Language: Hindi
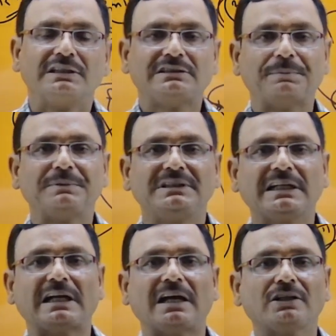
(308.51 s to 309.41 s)
जब ये
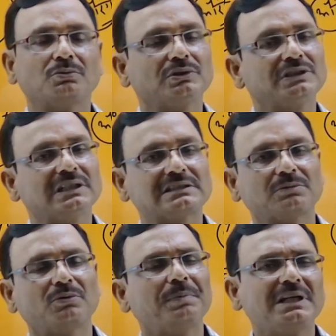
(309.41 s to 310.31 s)
कहा तो वो धीरे से
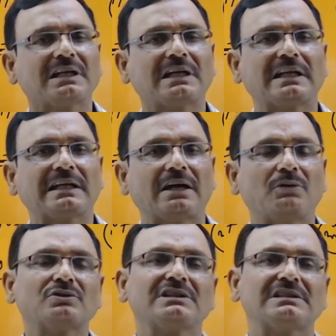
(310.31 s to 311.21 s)
वो भी निकल गया
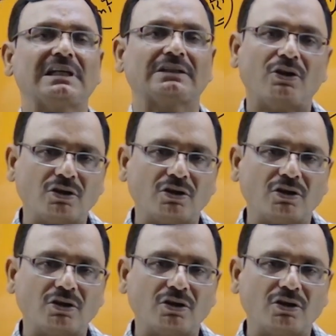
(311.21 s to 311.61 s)
उसके साथ